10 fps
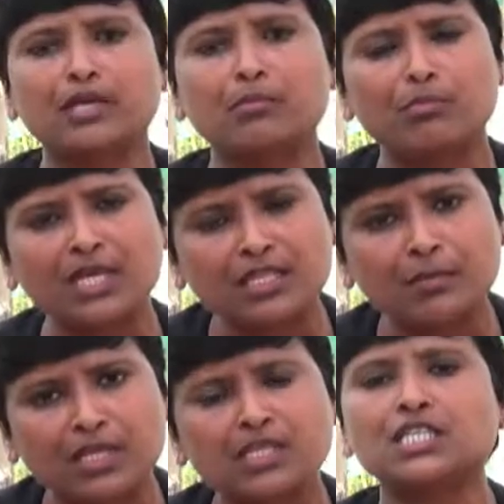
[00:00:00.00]
में मध्य
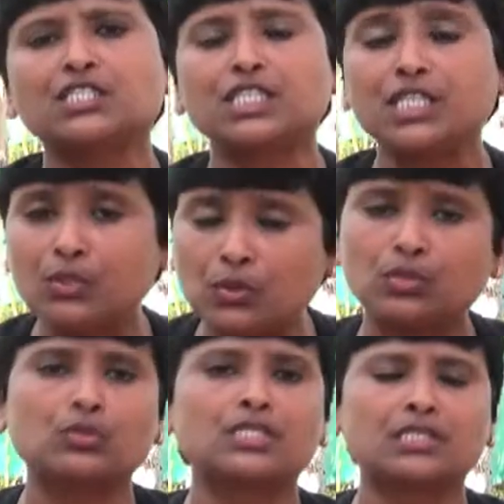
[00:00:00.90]
प्रदेश इको
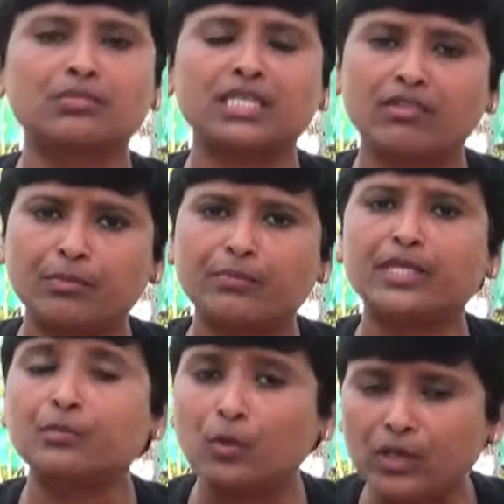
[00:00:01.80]
टूरिज्म
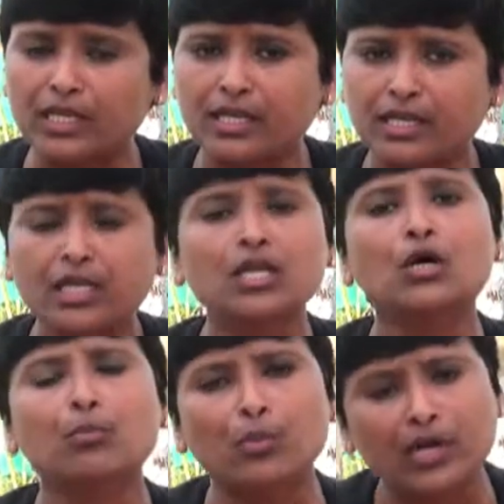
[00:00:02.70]
डेवलपमेंट बोर्ड के
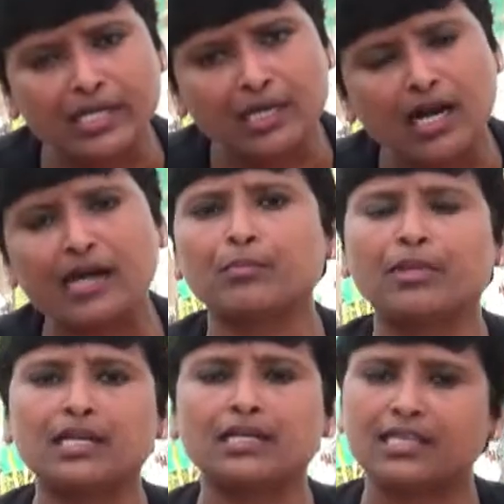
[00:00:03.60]
मुख्य
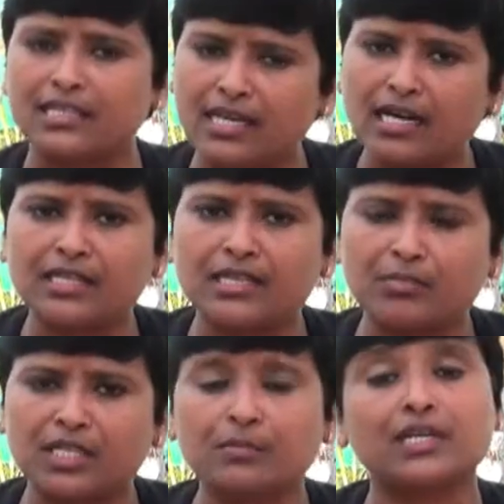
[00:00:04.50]
कार्यपालन अधिकारी के
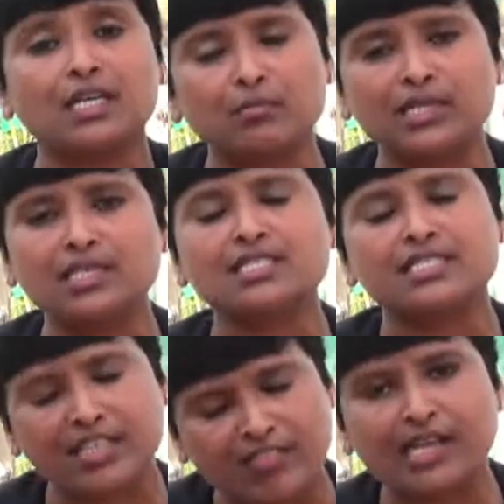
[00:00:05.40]
पद पर अपनी
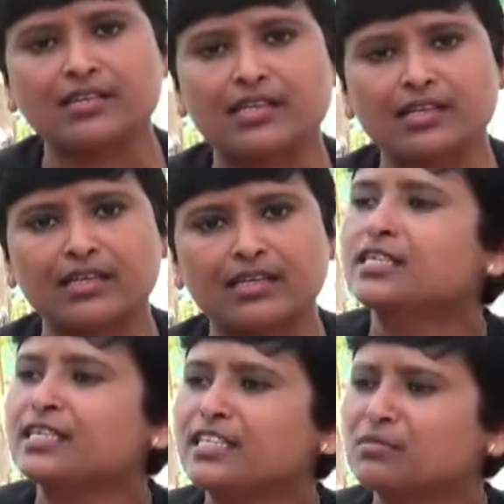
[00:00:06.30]
सेवाएं दे रहे हैं
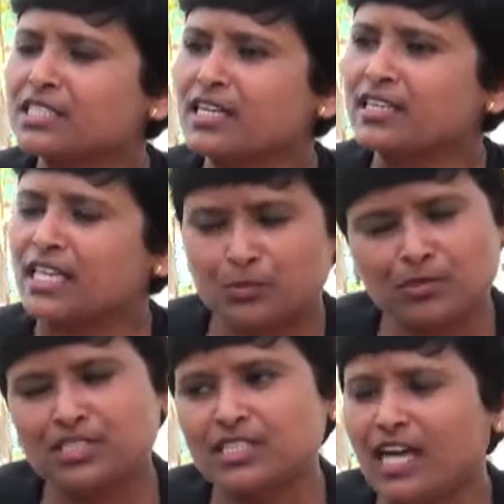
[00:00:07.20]
नमस्कार
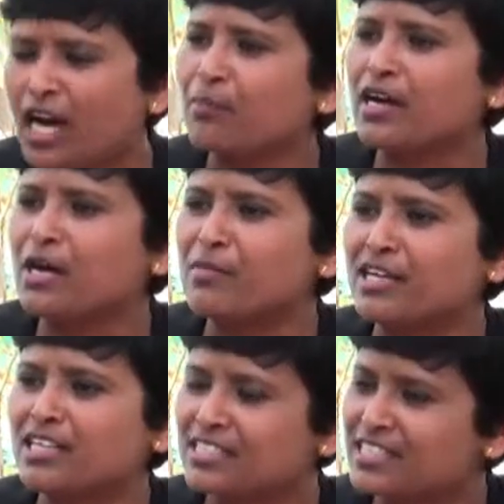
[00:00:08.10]
राजपूत जी आपका
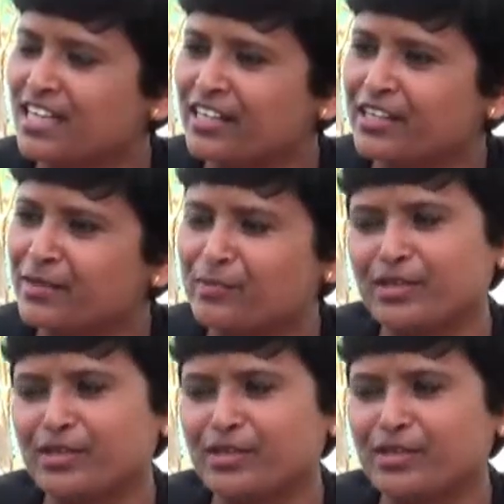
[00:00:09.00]
हमारे इस कार्यक्रम